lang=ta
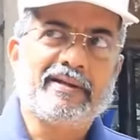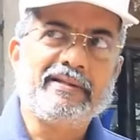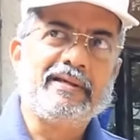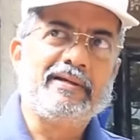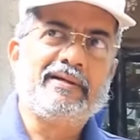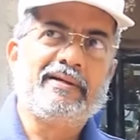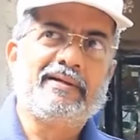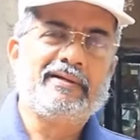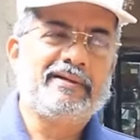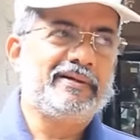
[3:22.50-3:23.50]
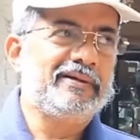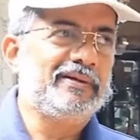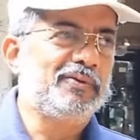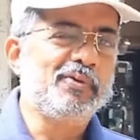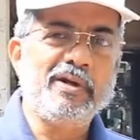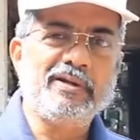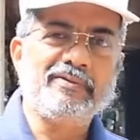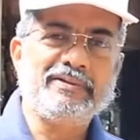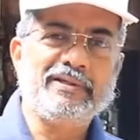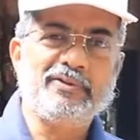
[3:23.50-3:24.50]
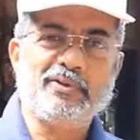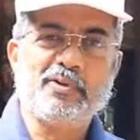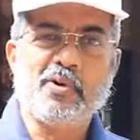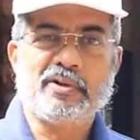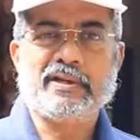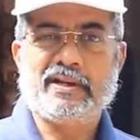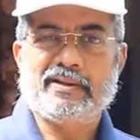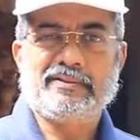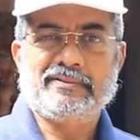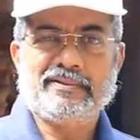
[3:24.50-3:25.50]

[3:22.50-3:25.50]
இந்த உங்களுக்கு வந்து இது ஒரு ஹோட்டல்